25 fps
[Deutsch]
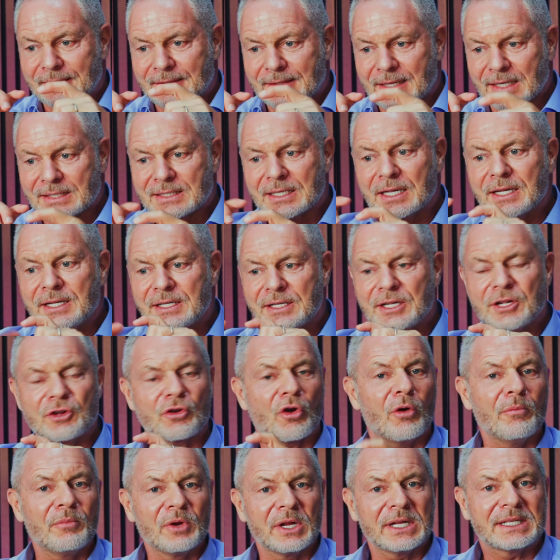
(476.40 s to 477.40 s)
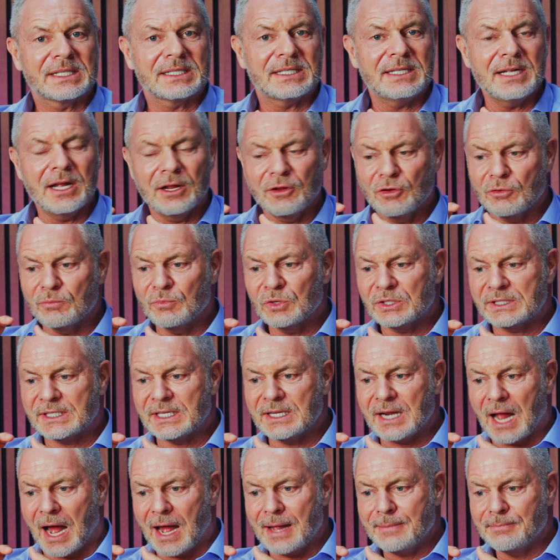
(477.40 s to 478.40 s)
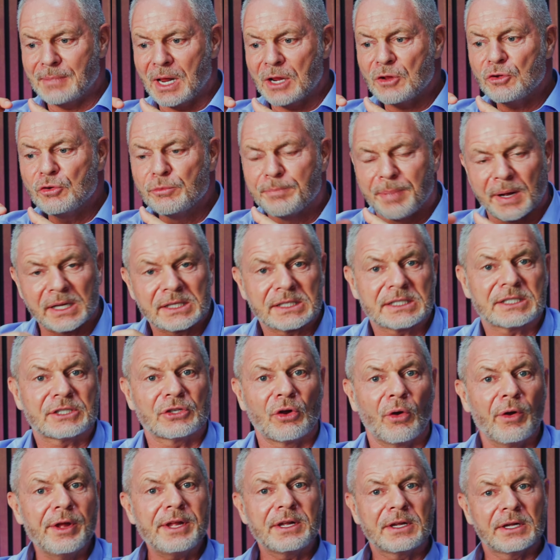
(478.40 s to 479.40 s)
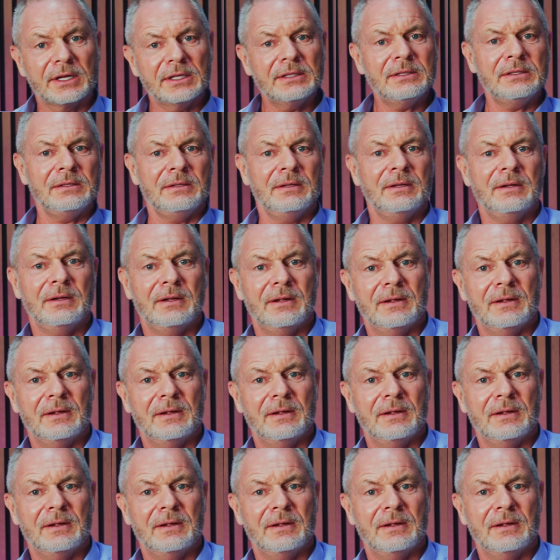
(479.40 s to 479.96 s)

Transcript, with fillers: das richtig kommunizieren, du musst ihn einmal überzeugen